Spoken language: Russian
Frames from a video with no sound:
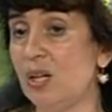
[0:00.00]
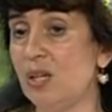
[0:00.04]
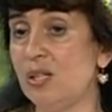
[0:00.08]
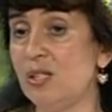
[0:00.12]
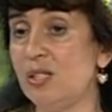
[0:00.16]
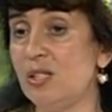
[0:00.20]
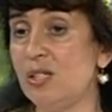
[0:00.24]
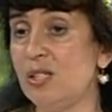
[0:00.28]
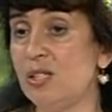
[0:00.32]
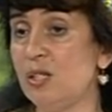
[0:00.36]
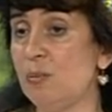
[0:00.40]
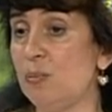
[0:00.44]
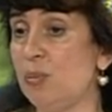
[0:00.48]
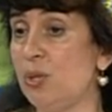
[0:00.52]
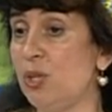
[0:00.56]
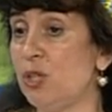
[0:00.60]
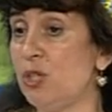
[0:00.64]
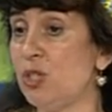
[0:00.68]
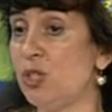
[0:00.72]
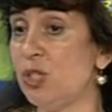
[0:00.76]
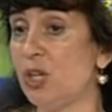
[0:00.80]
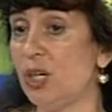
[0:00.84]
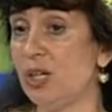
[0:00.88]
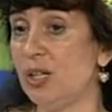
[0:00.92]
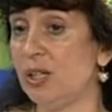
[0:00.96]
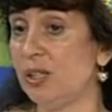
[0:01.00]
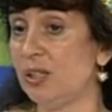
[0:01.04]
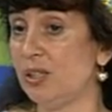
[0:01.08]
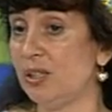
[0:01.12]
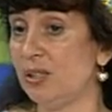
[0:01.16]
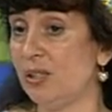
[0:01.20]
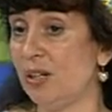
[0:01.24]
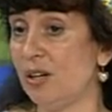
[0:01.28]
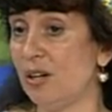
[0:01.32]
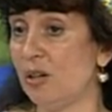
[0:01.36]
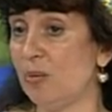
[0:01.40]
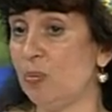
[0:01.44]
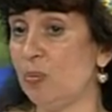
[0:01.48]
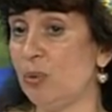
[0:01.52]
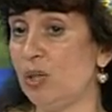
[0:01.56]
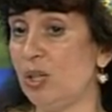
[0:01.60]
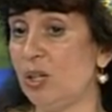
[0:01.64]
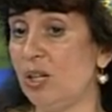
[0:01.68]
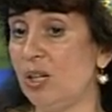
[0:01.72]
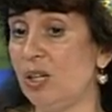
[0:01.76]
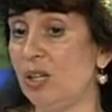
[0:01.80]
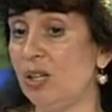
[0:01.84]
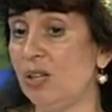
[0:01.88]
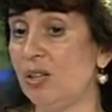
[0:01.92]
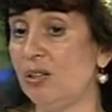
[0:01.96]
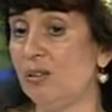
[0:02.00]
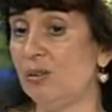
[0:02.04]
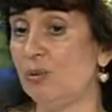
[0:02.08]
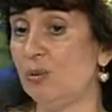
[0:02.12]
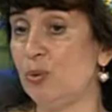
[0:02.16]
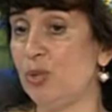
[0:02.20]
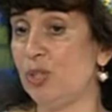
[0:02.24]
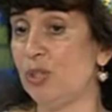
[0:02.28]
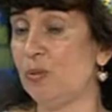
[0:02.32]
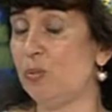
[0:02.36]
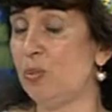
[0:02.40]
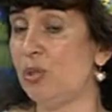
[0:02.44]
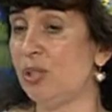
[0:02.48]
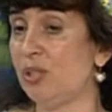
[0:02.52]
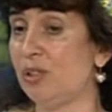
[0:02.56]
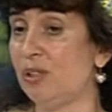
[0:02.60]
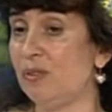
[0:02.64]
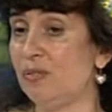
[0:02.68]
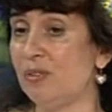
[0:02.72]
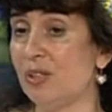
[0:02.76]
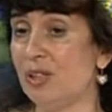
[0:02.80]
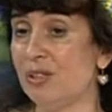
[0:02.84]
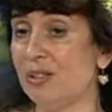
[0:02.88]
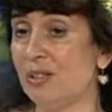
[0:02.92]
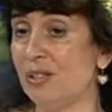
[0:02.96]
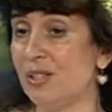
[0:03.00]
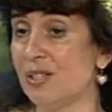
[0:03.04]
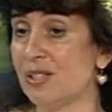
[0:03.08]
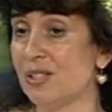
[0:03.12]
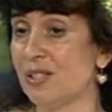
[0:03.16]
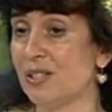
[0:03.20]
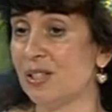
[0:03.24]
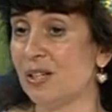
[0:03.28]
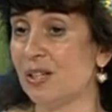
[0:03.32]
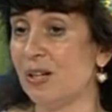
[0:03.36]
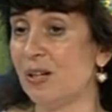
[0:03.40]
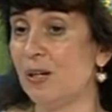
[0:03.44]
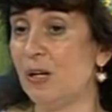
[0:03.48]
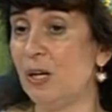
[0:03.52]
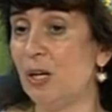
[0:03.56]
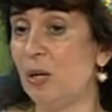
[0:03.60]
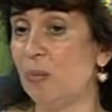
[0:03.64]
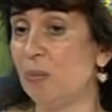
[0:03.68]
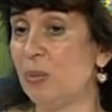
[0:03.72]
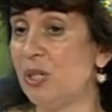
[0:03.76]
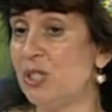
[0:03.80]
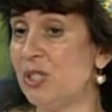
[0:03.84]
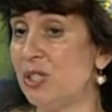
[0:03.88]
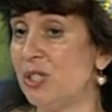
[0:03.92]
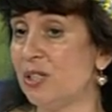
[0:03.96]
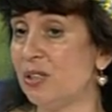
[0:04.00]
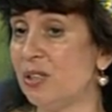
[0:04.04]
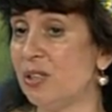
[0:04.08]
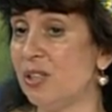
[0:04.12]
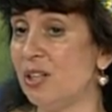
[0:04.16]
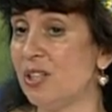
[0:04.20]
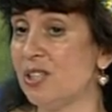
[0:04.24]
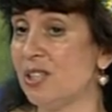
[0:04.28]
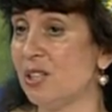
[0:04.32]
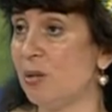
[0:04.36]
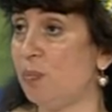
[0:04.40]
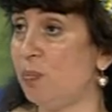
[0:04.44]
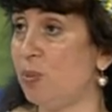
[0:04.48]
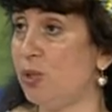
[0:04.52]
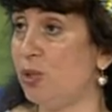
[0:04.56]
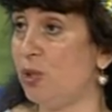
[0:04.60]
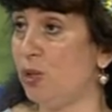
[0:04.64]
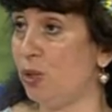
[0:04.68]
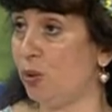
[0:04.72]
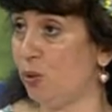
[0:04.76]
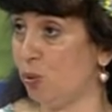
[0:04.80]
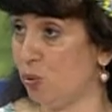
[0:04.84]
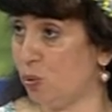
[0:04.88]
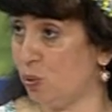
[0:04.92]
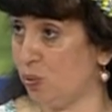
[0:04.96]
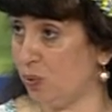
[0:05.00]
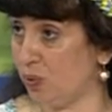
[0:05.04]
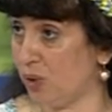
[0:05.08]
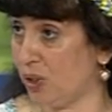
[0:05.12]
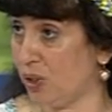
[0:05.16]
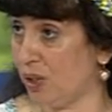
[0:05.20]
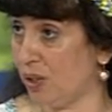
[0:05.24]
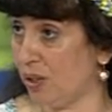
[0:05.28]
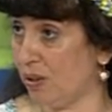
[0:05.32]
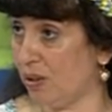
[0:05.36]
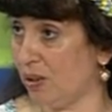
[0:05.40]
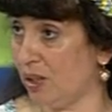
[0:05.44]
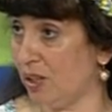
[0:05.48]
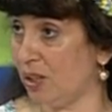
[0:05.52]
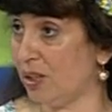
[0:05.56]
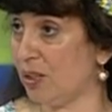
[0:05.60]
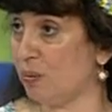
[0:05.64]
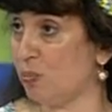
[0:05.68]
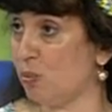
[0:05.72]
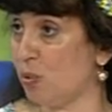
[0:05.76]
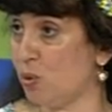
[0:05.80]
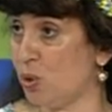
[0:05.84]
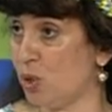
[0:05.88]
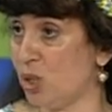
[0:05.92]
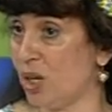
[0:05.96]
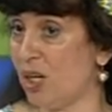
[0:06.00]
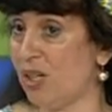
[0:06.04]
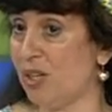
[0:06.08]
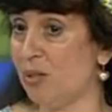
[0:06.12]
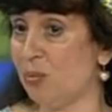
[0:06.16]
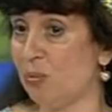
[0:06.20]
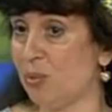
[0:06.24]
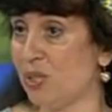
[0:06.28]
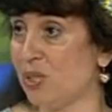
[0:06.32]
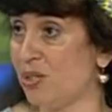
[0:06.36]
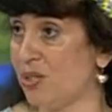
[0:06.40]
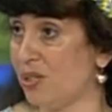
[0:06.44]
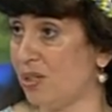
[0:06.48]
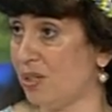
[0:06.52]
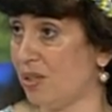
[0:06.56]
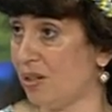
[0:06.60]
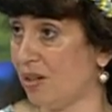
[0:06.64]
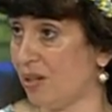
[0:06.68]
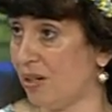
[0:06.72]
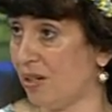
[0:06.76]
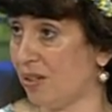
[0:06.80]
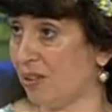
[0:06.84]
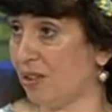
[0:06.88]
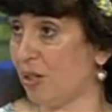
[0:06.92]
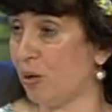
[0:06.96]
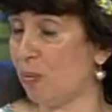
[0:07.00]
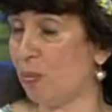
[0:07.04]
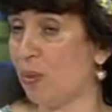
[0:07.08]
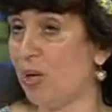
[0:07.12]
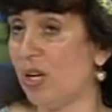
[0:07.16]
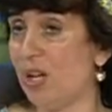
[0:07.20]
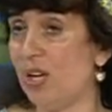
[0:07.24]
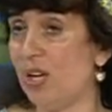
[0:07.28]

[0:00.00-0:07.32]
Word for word: Дети приезжали к нам, и у них было два класса мастер-класса Петриковки. Их обучали мастера. К нам